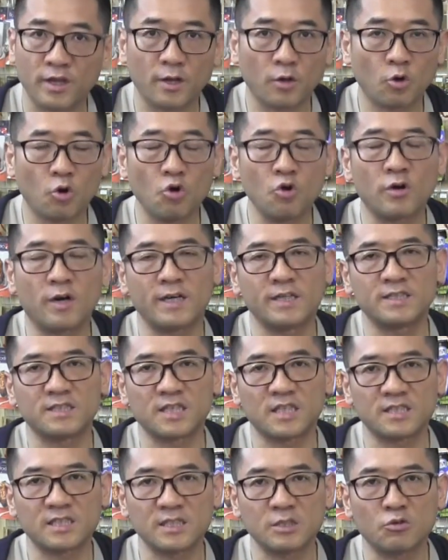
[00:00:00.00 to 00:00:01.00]
で今回
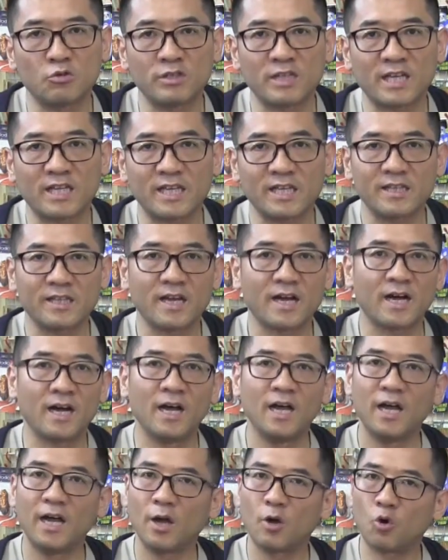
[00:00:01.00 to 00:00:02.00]
写真をいただい
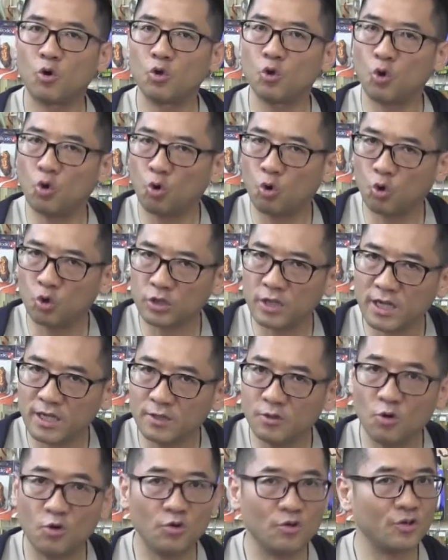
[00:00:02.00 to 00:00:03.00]
たこの個
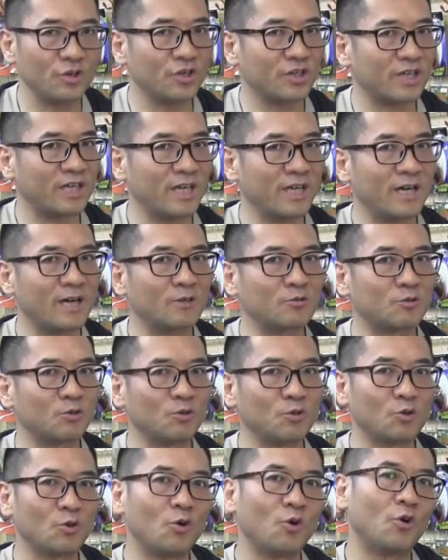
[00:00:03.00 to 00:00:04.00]
体の金額と
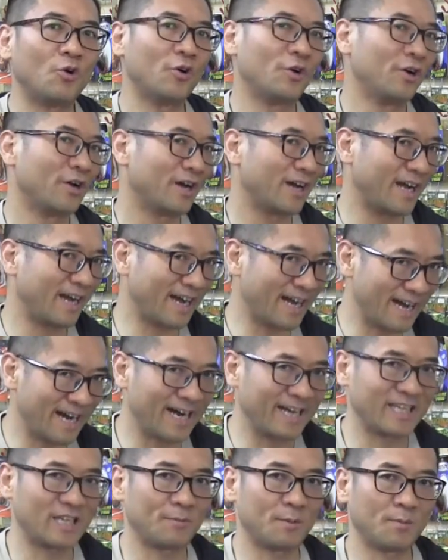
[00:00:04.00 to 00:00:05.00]
いうのを
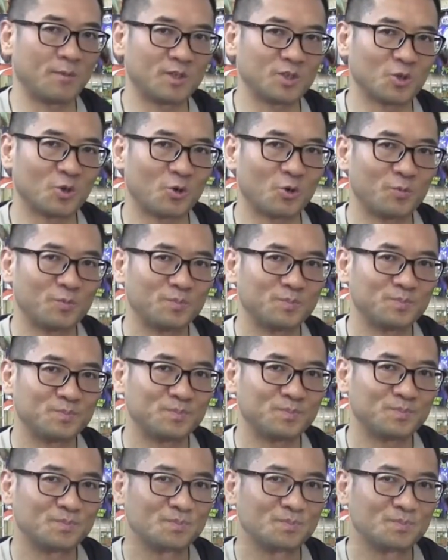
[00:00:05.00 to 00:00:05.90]
考えてみましょう。